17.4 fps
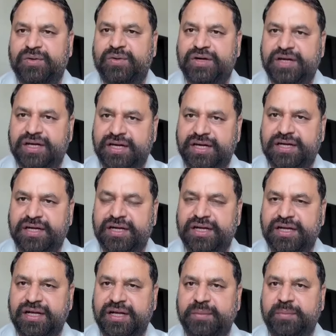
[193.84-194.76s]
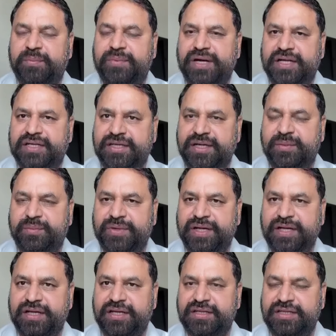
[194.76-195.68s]
ఒక రకంగా
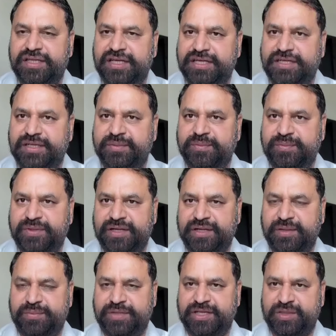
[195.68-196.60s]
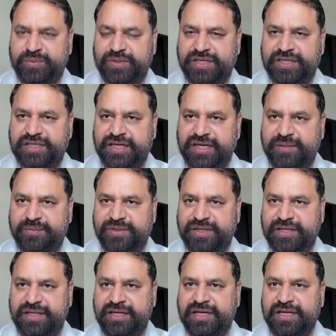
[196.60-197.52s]
ప్రజలపై దేశంపై
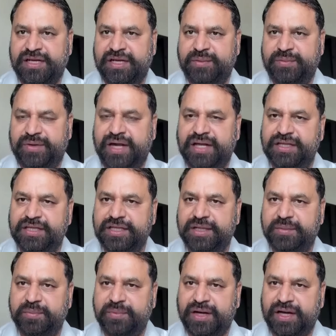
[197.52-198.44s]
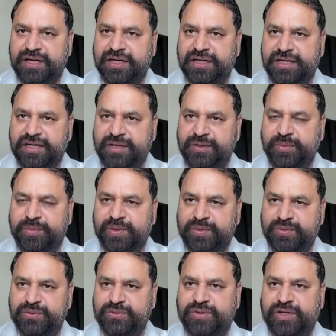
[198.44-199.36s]
ప్రతిపక్షాలపై ప్రాంతీయ పార్టీలు
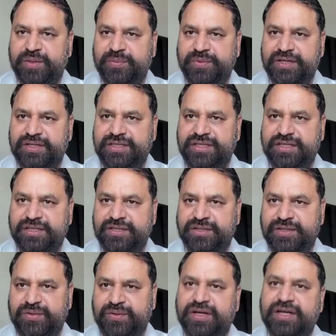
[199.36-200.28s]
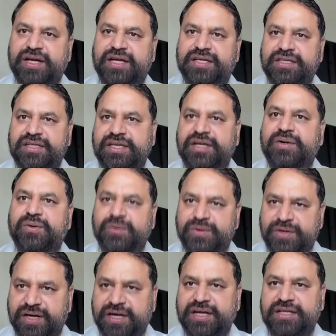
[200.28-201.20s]
ప్రభుత్వాలపై చేస్తున్న ఒక రాజకీయ
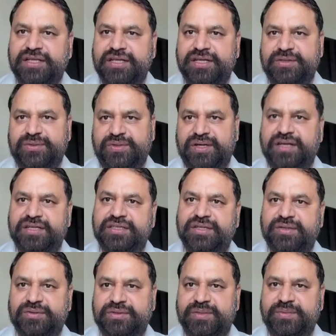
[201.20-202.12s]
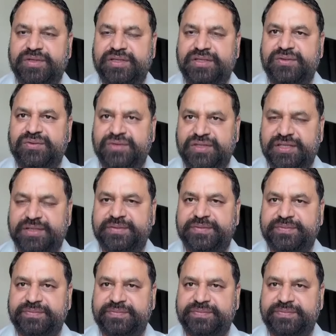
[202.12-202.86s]
కుట్రగా దీన్ని చూడాల్సిన అవసరం అయితే ఉంటుంది